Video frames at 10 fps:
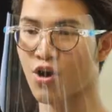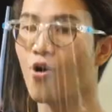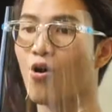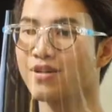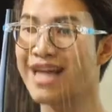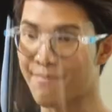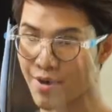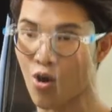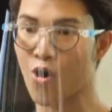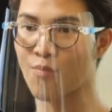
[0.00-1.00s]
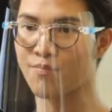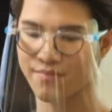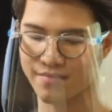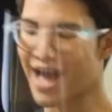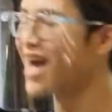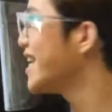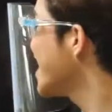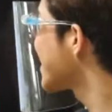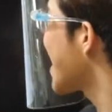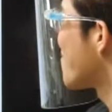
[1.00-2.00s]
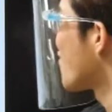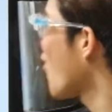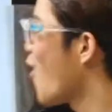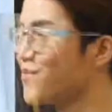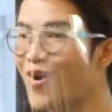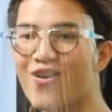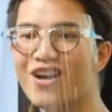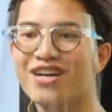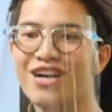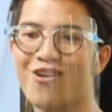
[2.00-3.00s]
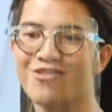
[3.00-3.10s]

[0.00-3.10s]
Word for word: ของสารประกอบ อันนี้เรียกสารประกอบเนาะก็คือเอา